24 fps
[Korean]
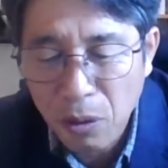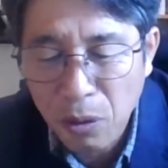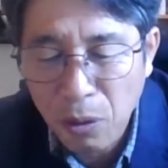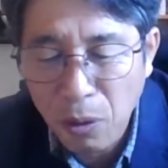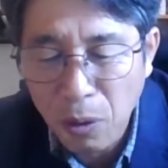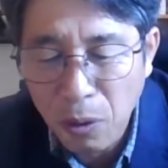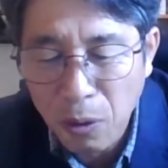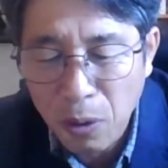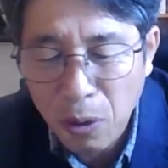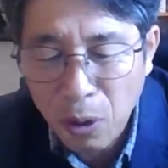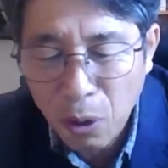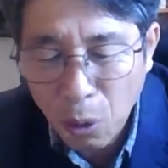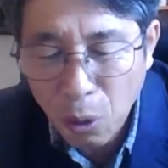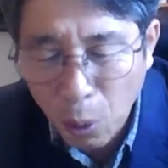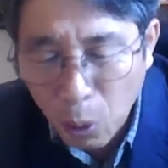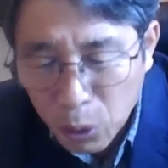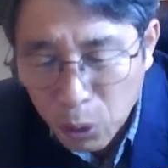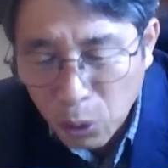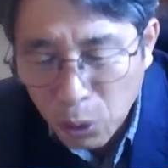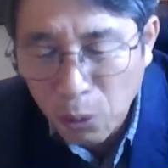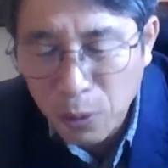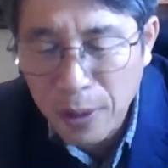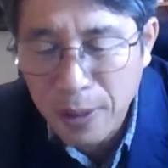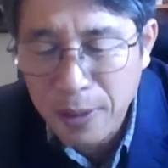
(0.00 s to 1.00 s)

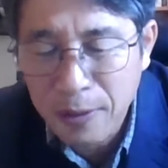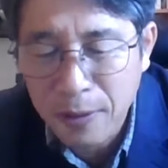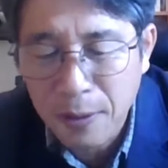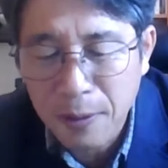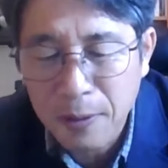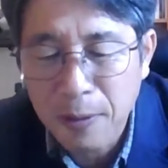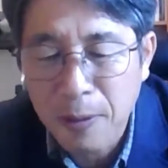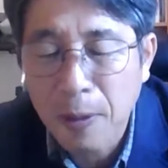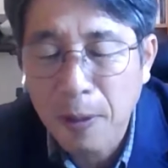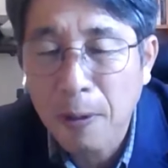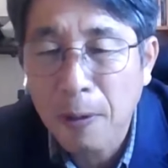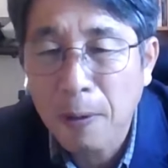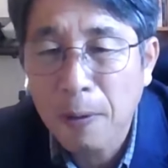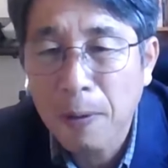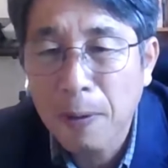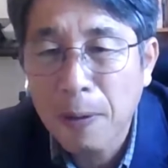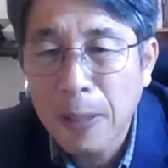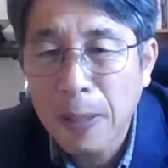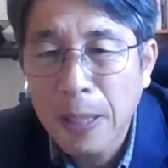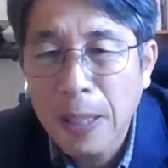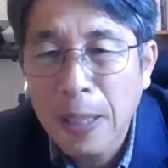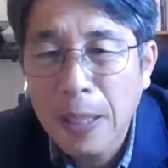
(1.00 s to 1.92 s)
있었고 고통이 있었어요.